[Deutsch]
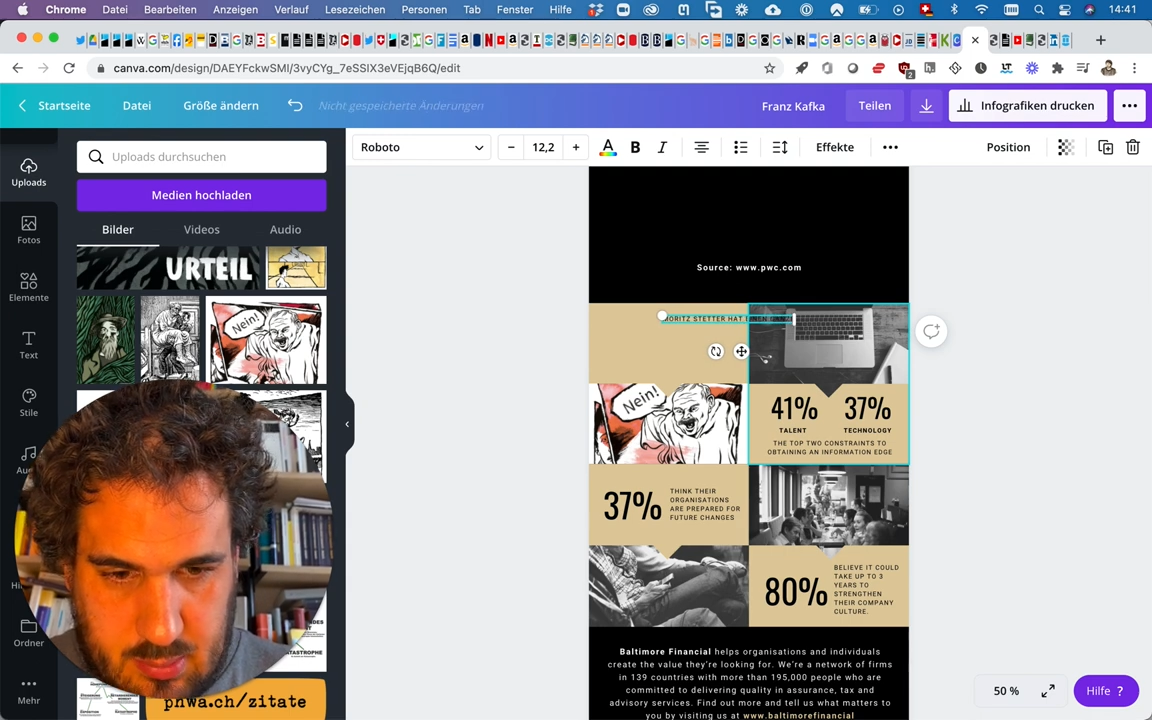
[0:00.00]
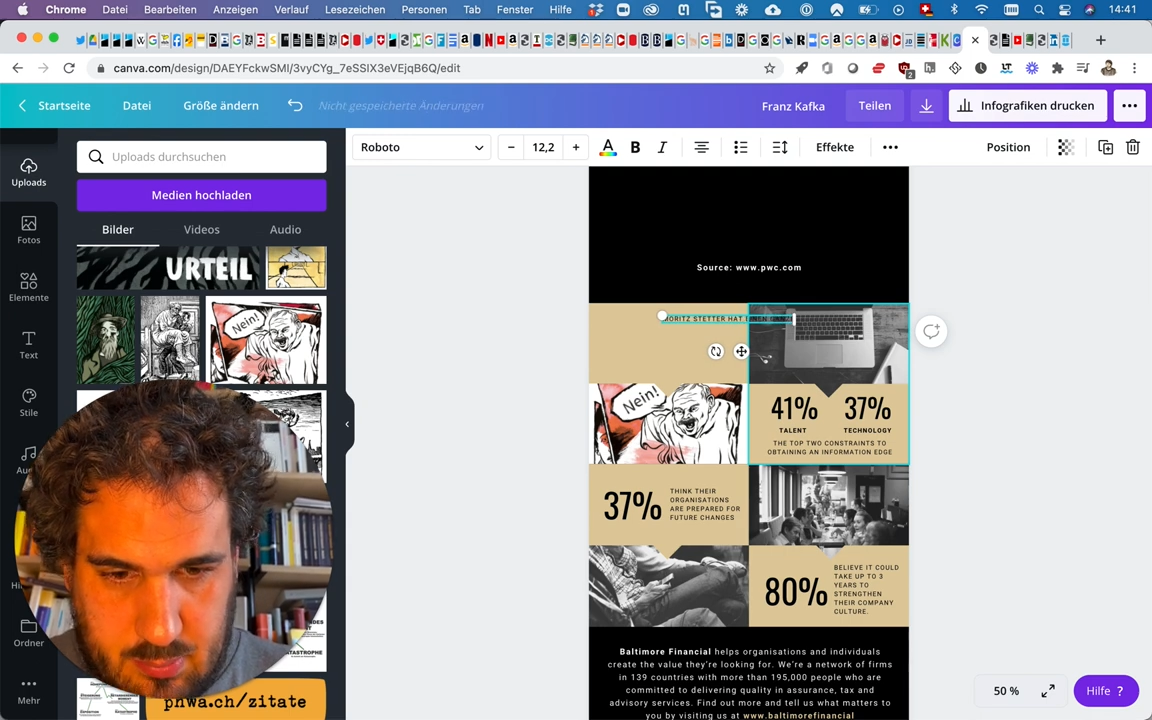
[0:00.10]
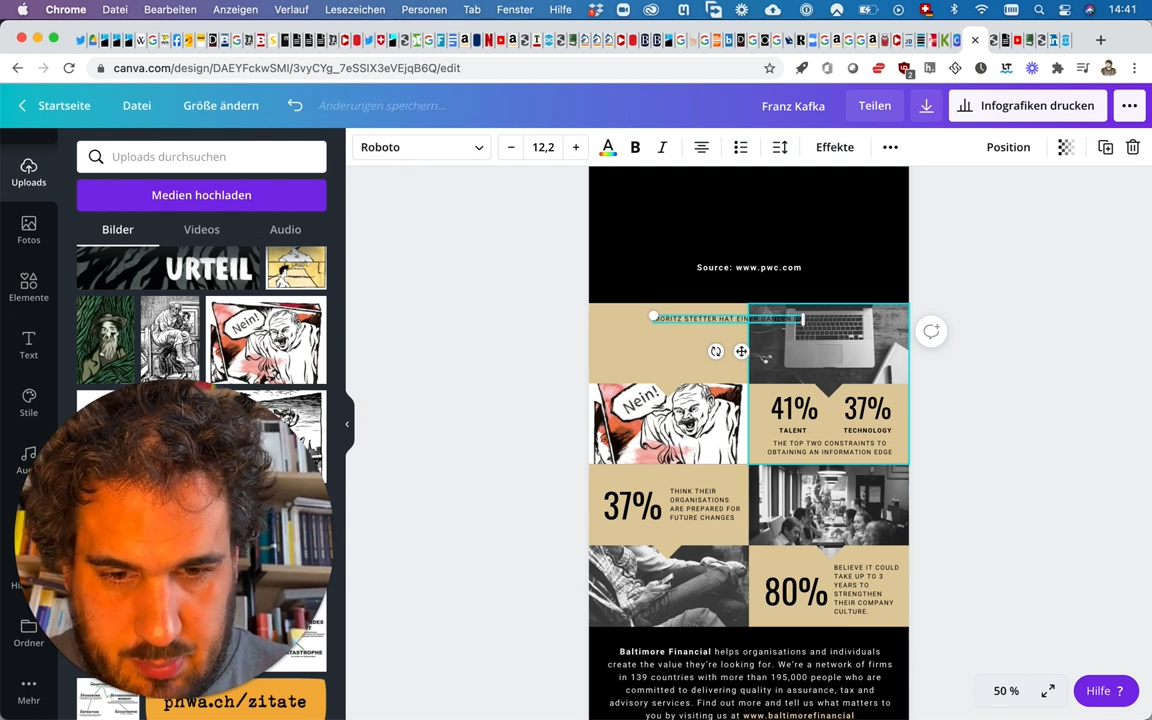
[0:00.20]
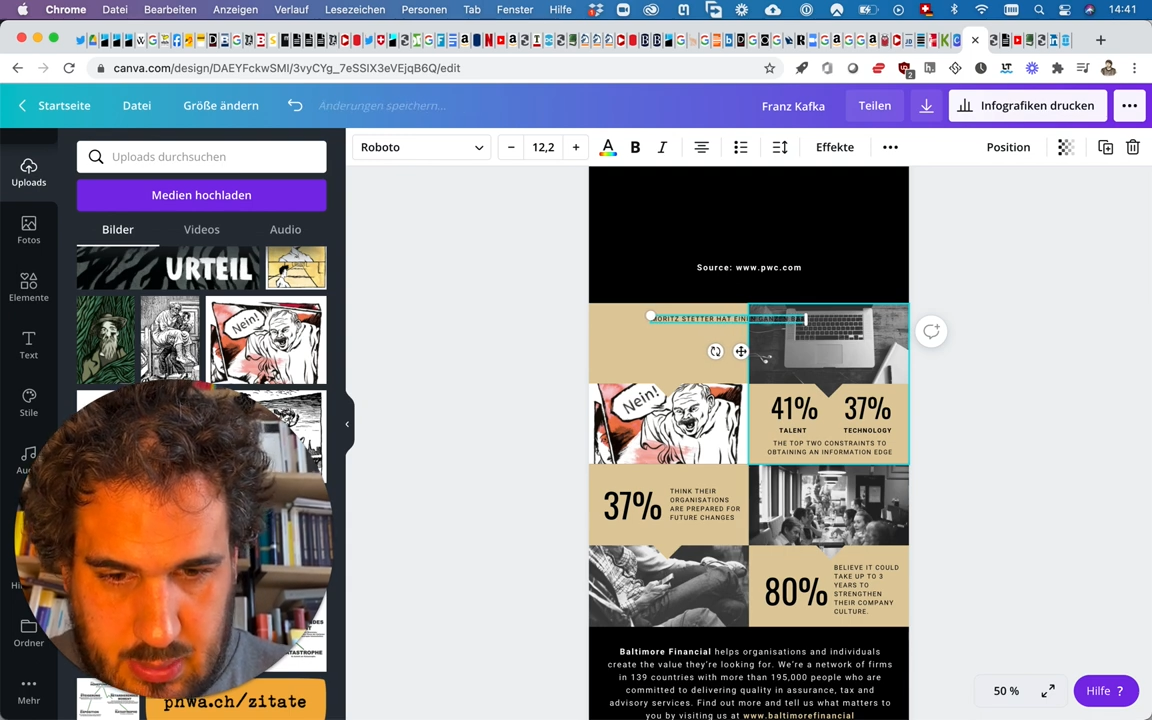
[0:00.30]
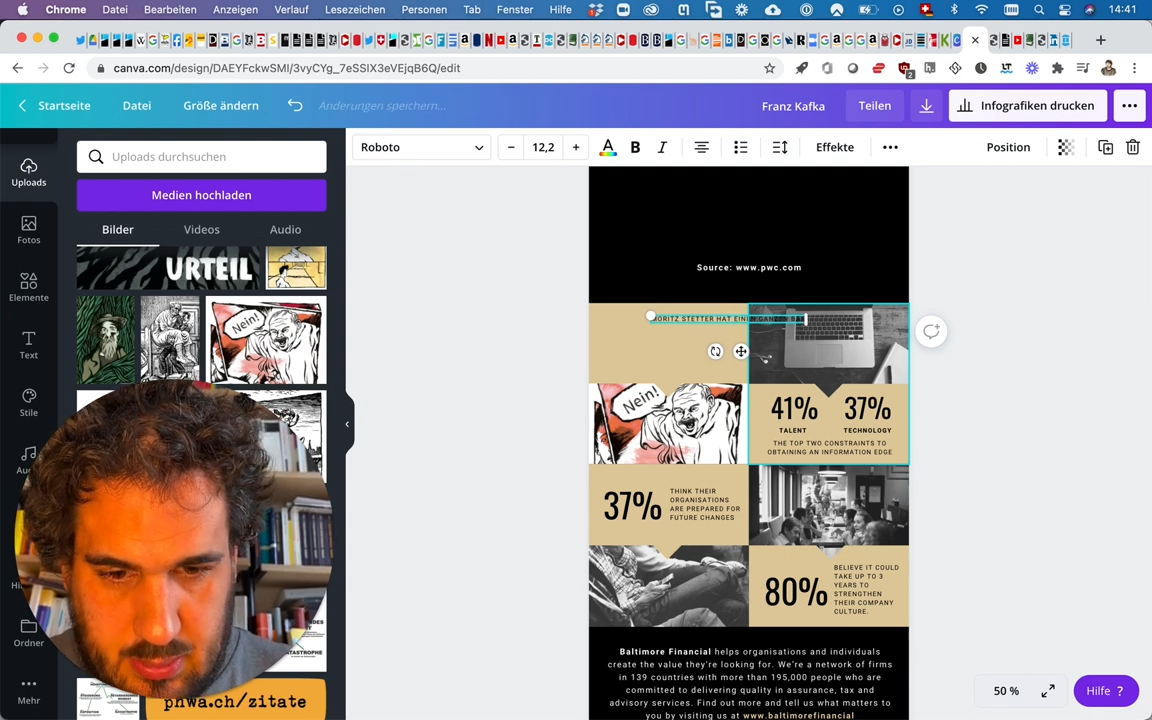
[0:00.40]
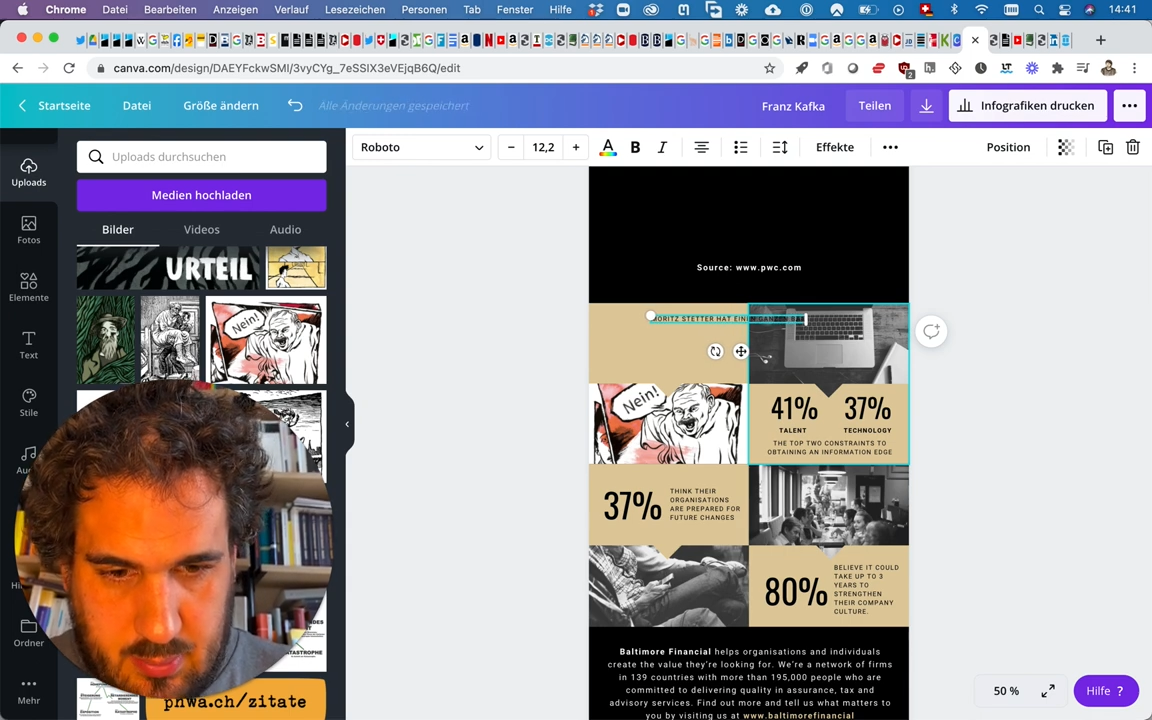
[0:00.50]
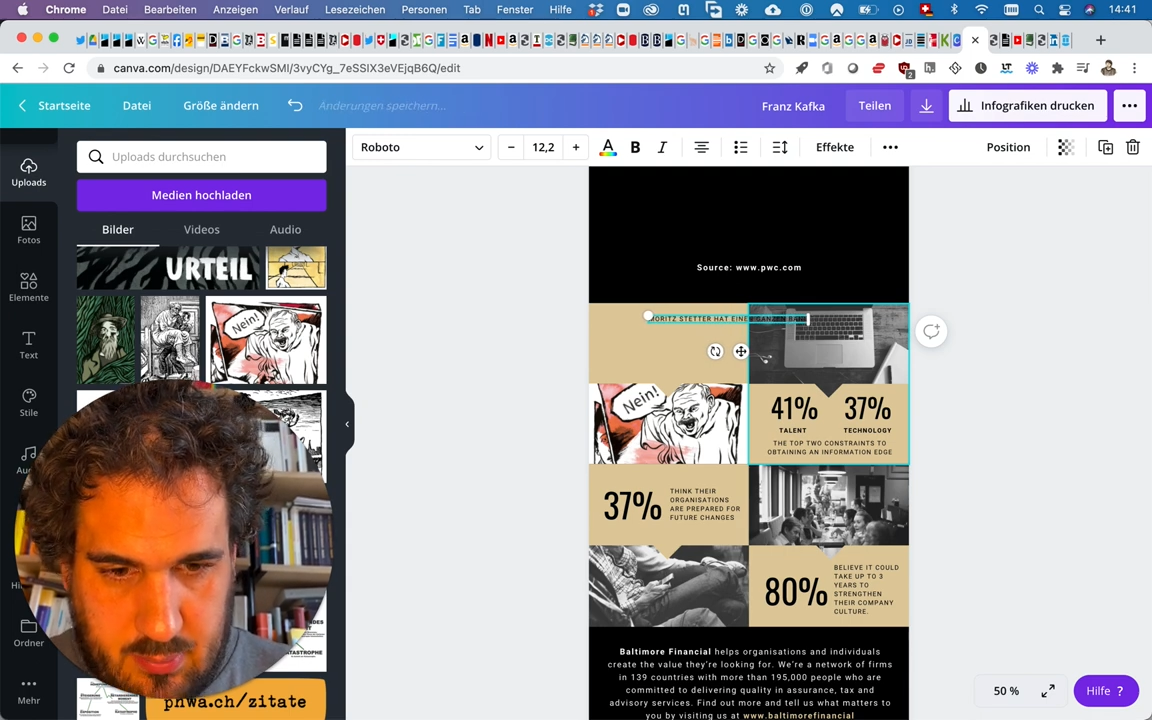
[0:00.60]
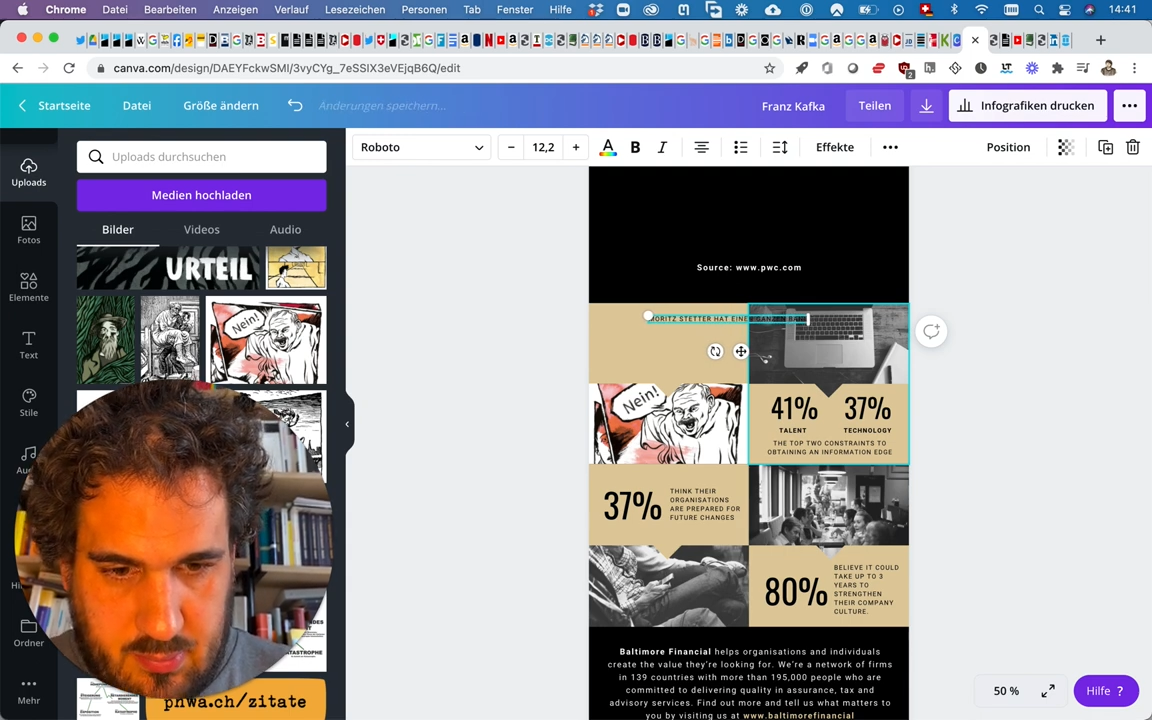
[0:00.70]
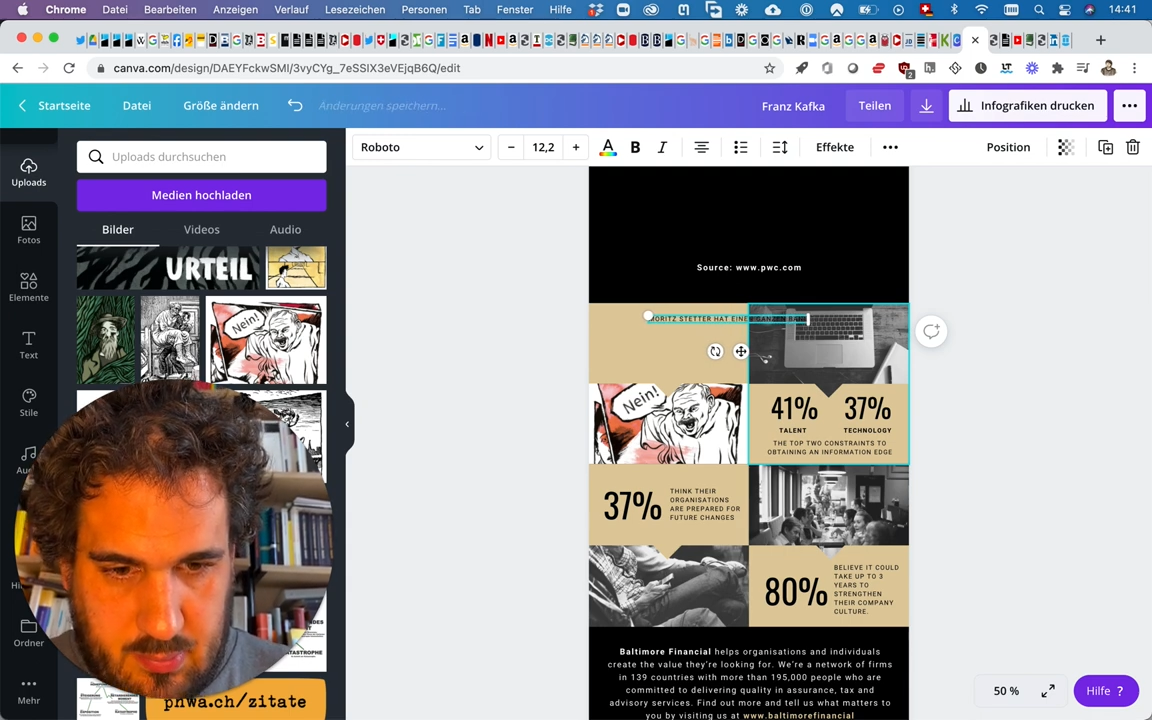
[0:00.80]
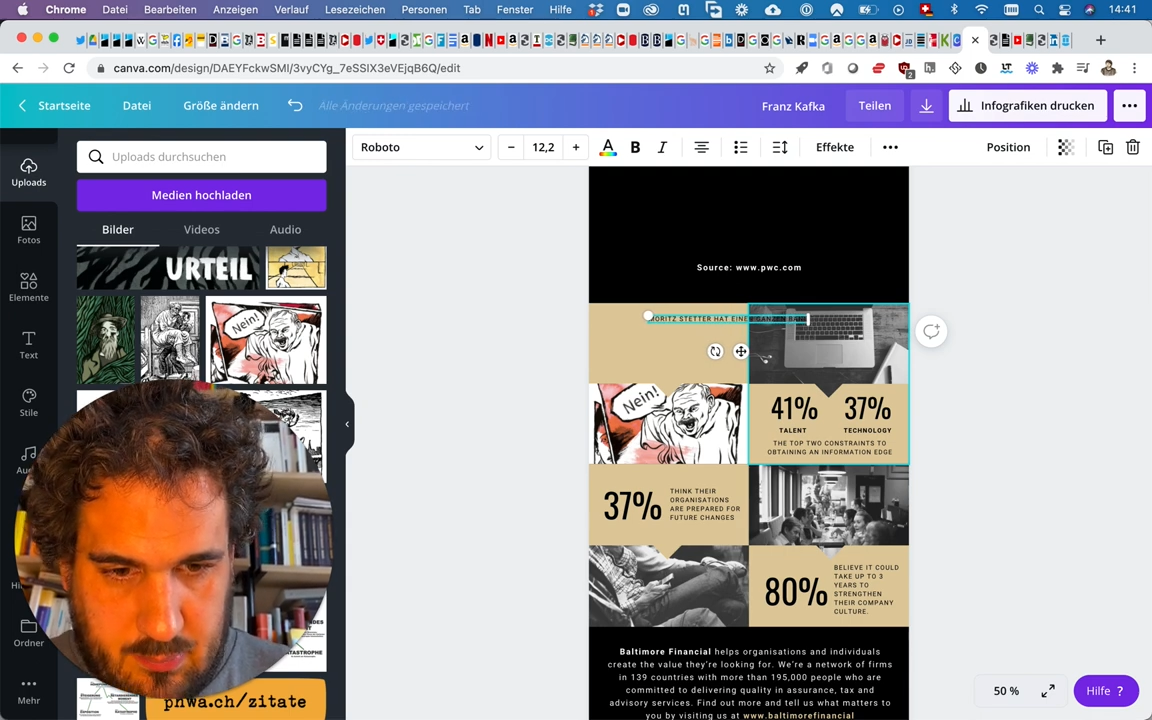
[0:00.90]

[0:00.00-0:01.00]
Band,